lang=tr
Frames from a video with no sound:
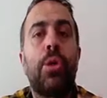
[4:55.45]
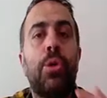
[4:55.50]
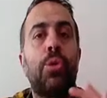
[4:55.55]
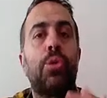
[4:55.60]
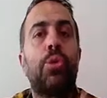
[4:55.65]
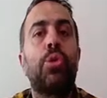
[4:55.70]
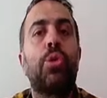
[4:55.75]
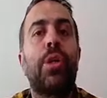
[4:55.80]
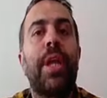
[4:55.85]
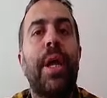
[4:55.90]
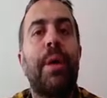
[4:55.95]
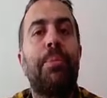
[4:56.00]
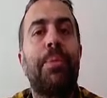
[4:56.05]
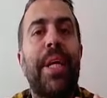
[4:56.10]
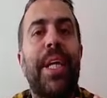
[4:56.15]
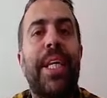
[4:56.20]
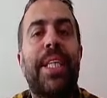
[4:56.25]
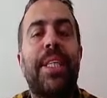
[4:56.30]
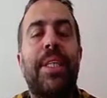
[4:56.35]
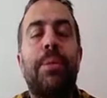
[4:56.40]

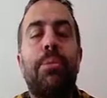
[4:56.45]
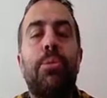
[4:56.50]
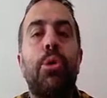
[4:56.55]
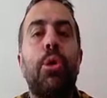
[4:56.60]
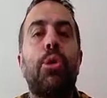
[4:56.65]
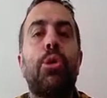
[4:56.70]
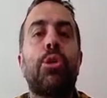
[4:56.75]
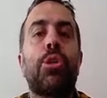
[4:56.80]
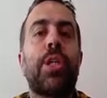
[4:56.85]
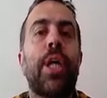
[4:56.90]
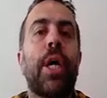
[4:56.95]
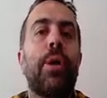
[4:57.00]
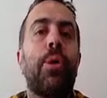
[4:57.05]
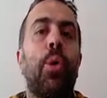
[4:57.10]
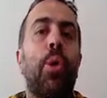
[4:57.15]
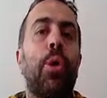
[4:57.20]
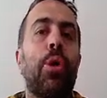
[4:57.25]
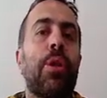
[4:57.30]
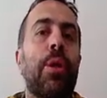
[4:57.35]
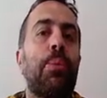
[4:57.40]
Yüklemde isim görüyorsan
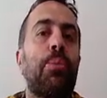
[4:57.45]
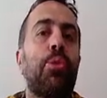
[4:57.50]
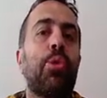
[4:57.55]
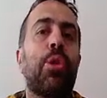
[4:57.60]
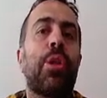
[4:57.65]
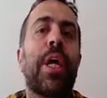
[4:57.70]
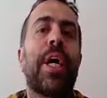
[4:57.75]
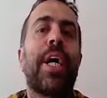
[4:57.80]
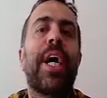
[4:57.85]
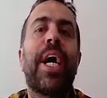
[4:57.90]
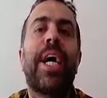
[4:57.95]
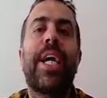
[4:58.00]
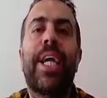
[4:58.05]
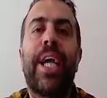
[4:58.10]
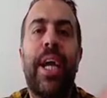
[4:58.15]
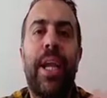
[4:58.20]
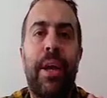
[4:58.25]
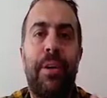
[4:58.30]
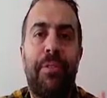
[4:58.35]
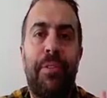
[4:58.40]
orada mutlaka
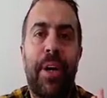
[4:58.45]
ek eylem